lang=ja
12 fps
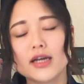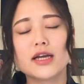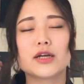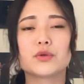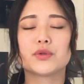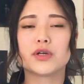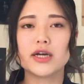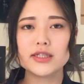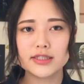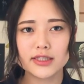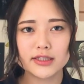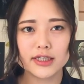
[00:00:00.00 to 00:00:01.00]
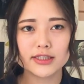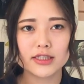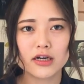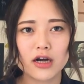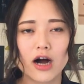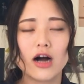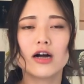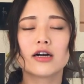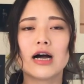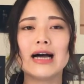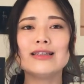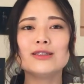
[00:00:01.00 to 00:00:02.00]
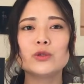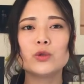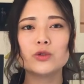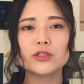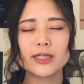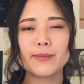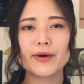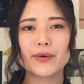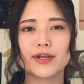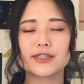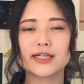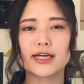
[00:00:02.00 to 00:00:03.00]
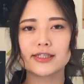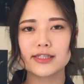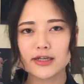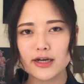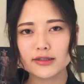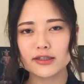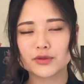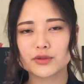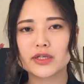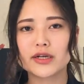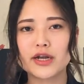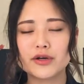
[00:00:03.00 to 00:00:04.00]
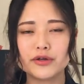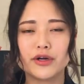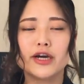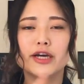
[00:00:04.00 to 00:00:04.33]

えこの岩山大師さんが観音様より授かったとされる